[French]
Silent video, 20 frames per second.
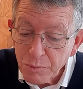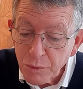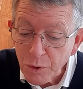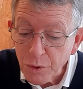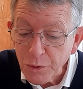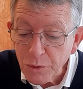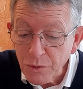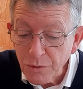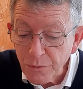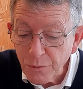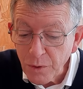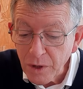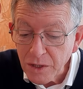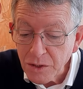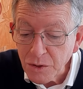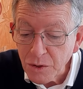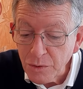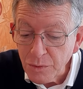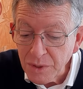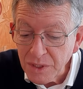pour qu'une fois
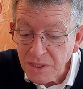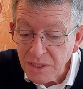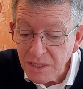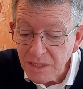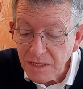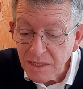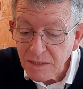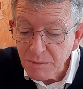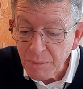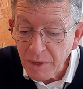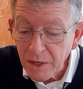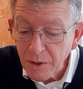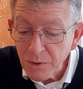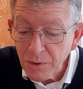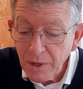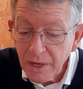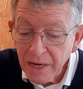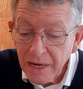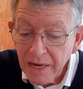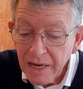celui-ci disparu,